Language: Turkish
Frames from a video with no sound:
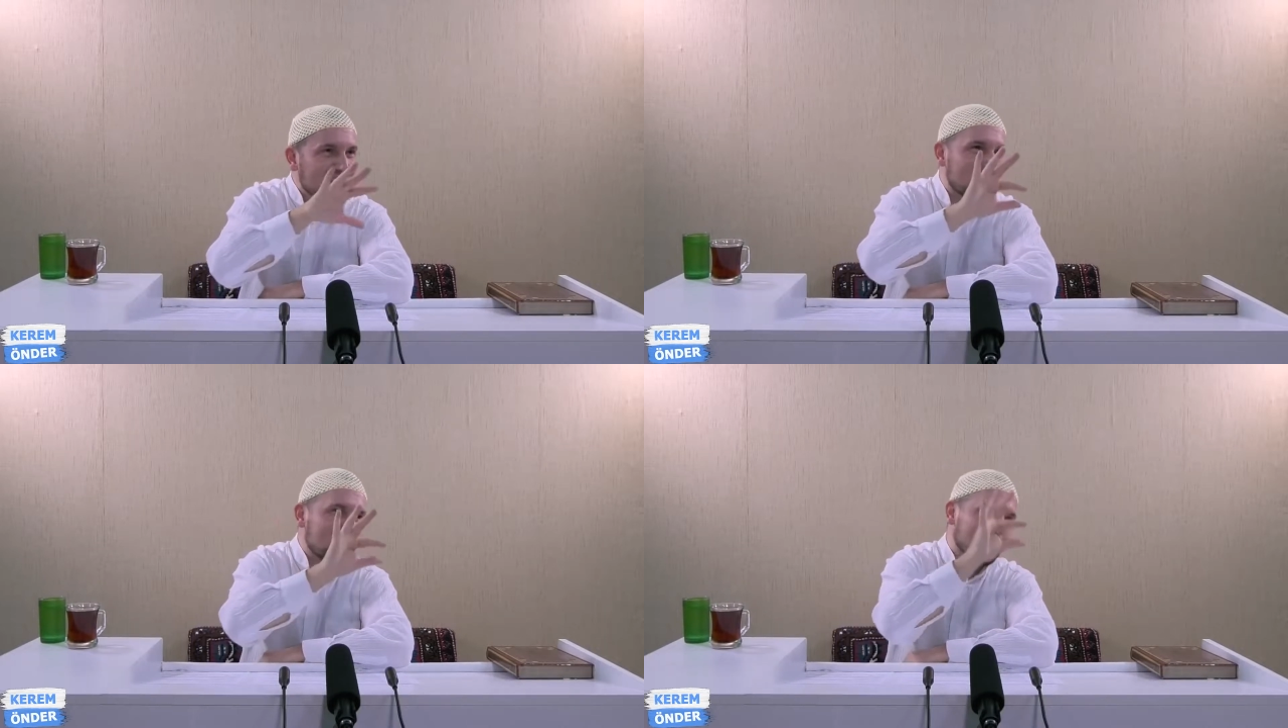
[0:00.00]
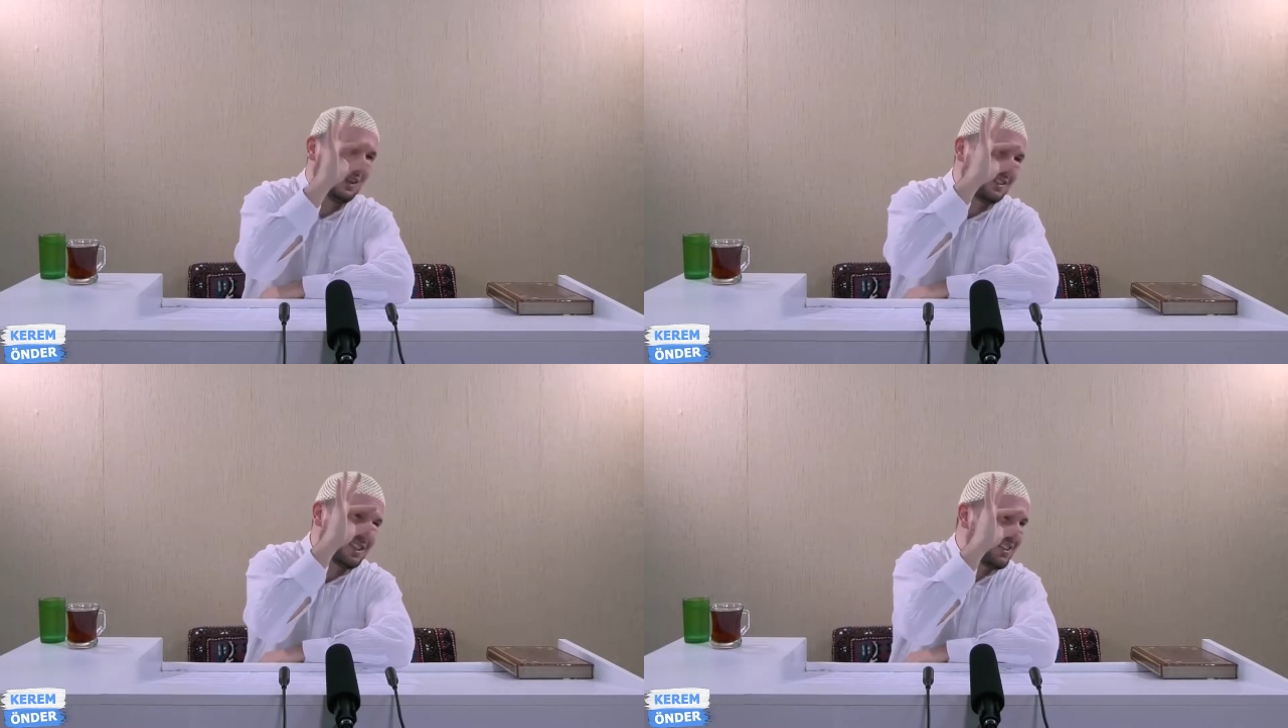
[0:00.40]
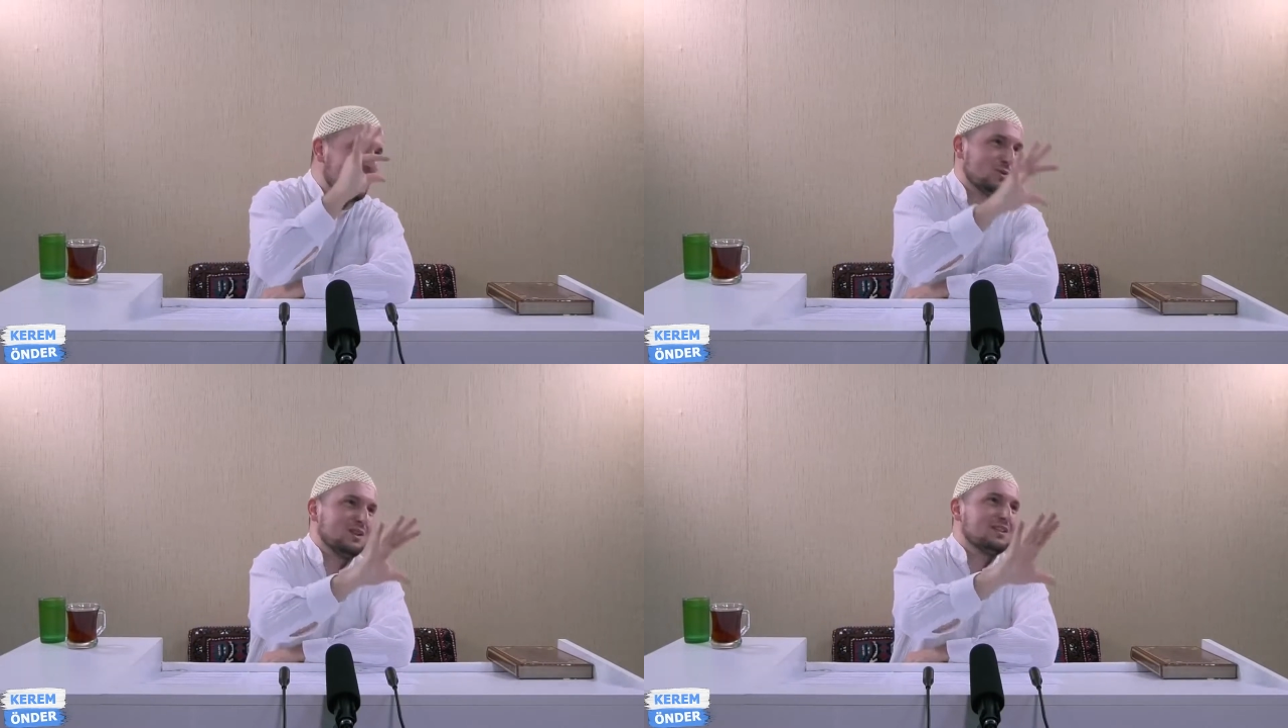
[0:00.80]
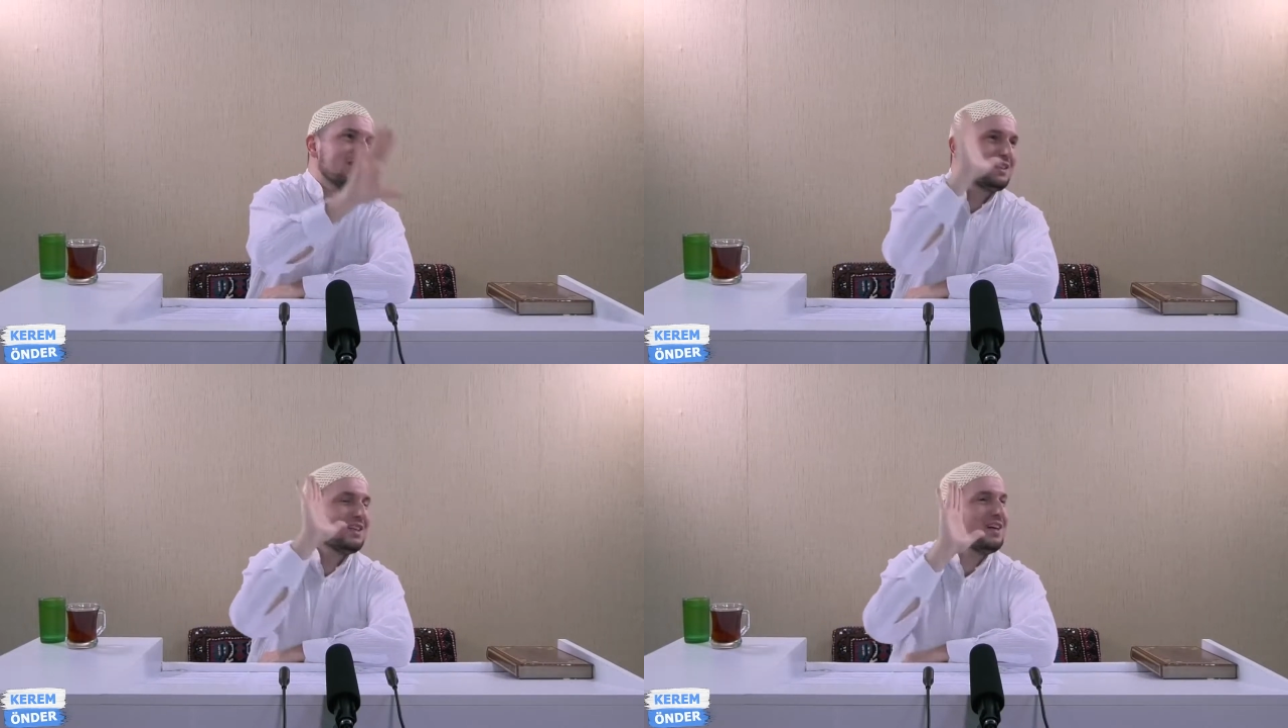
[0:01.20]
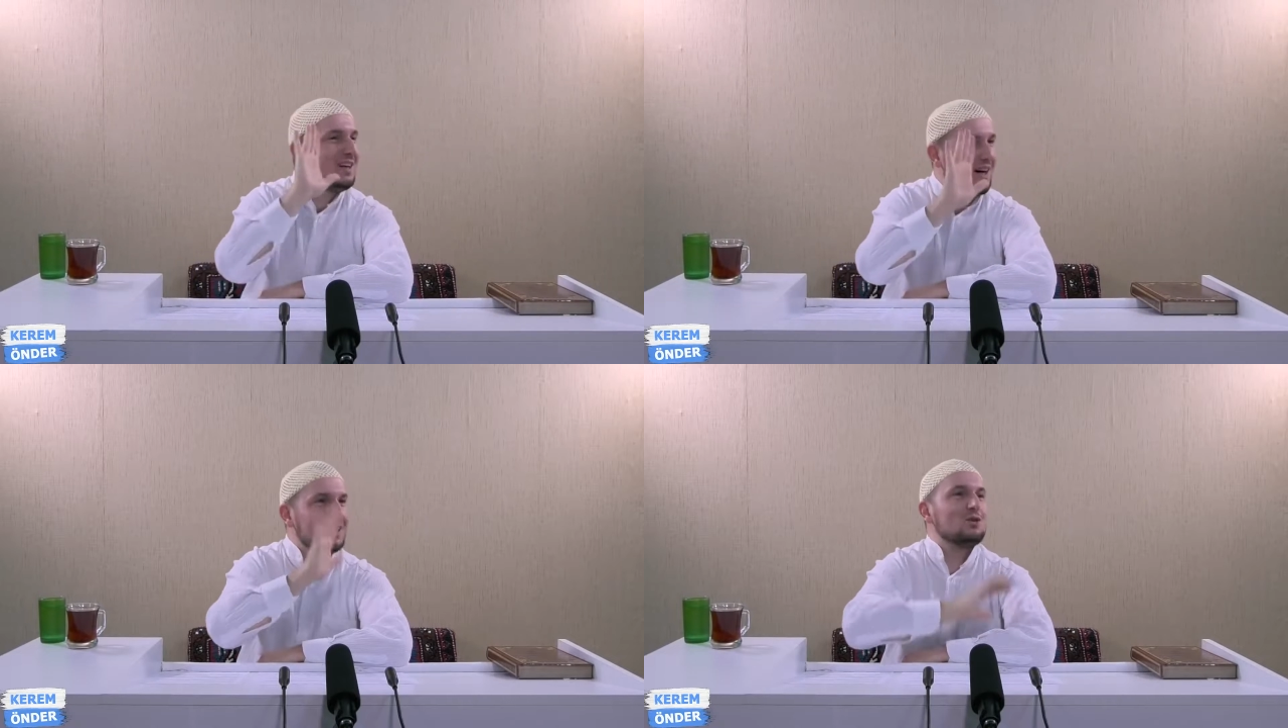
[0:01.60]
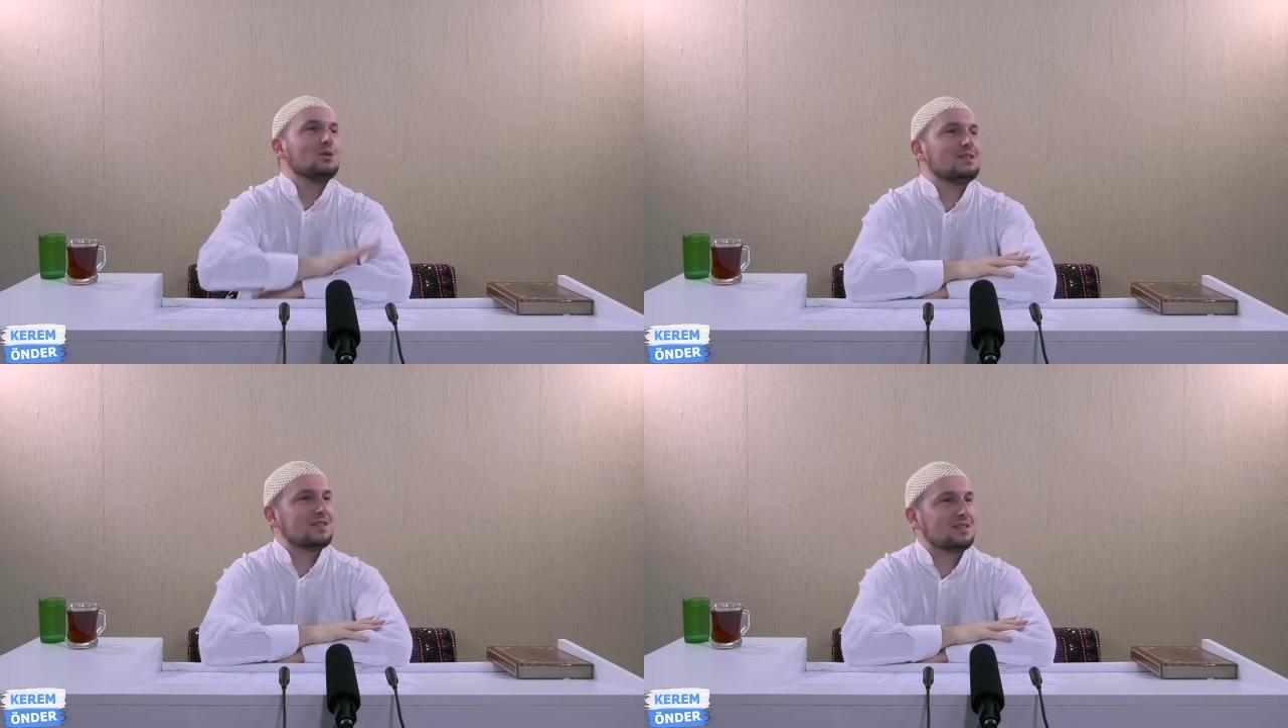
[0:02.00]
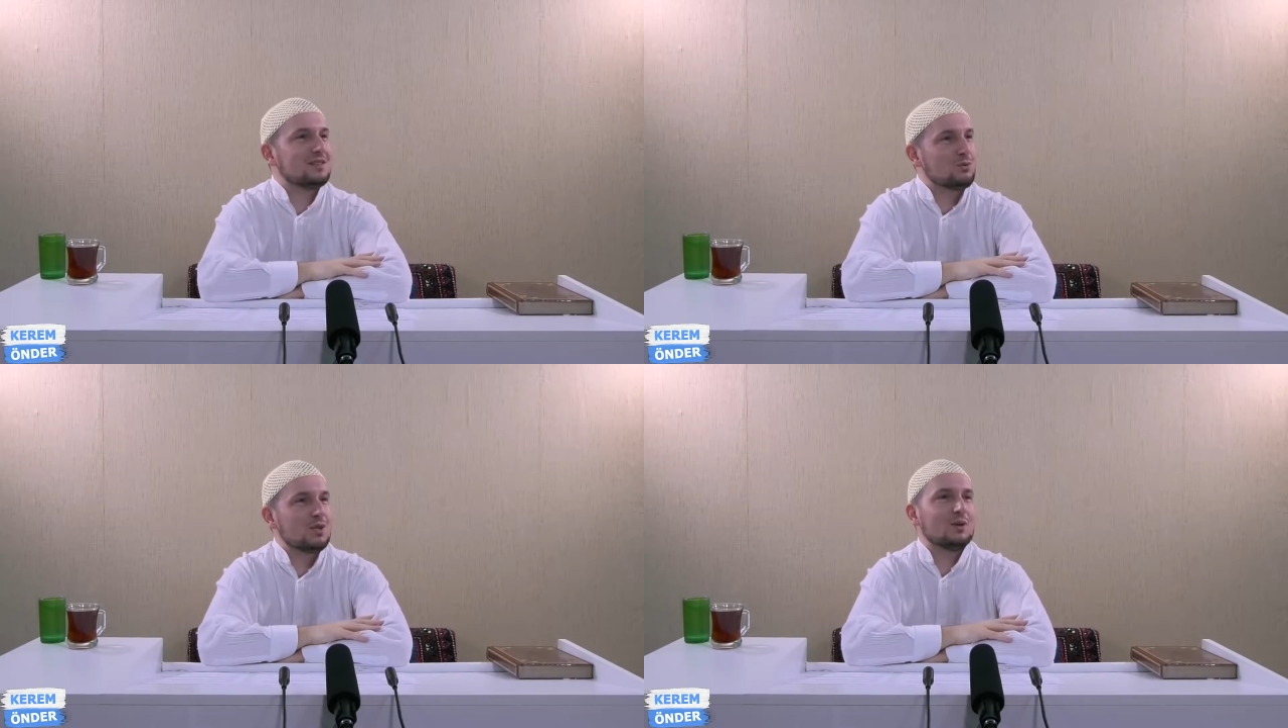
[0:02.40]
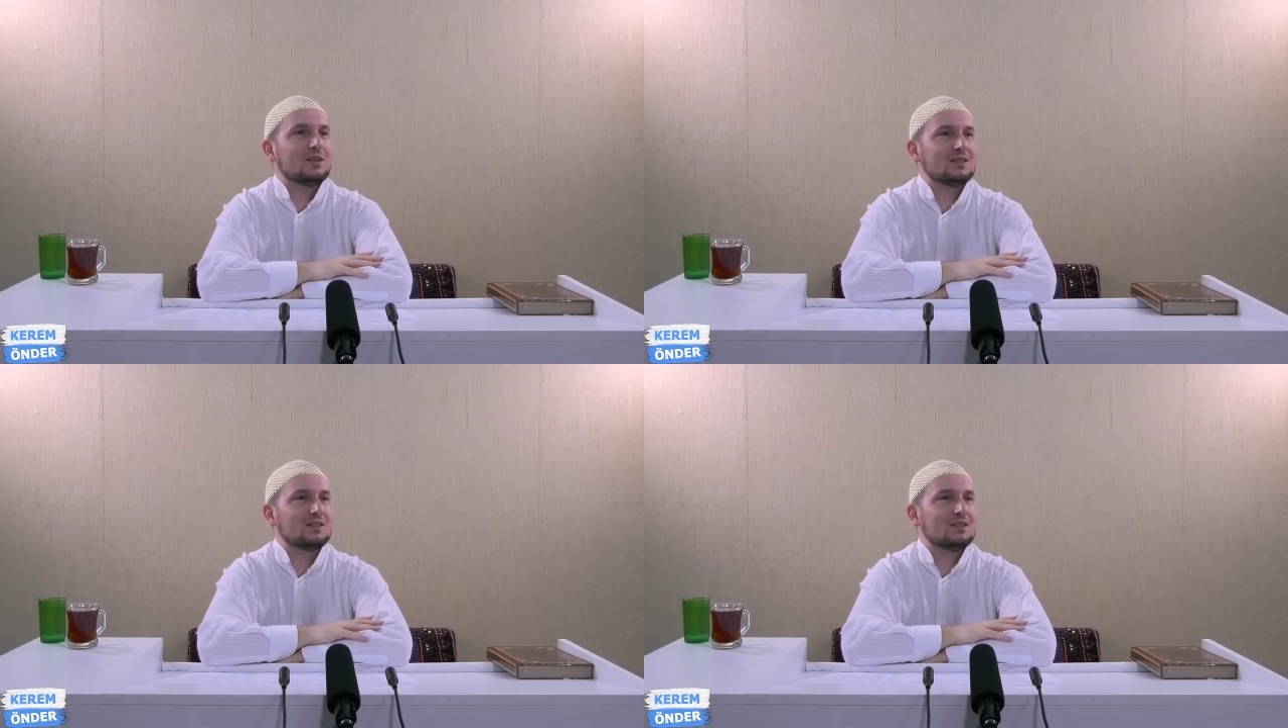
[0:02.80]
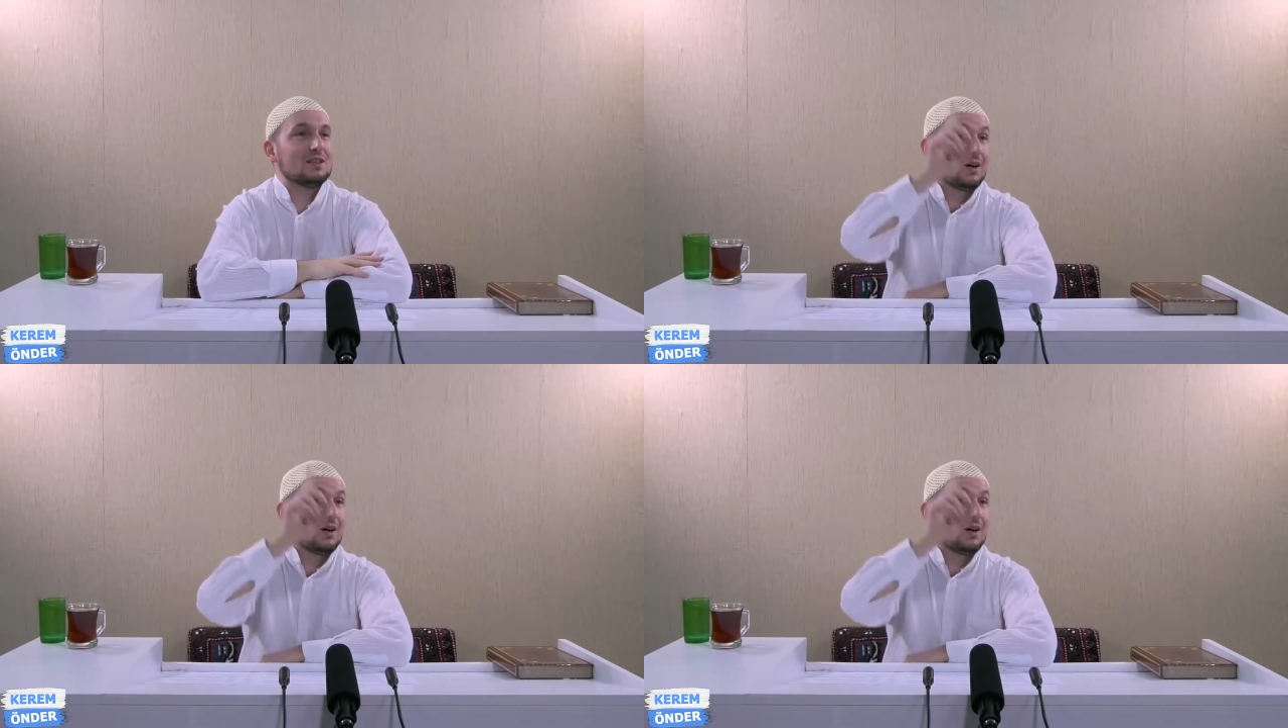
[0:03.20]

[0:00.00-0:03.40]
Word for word: kafi olandır. Az olan rızık hayırlı olan rızıktır, güzel olan rızıktır.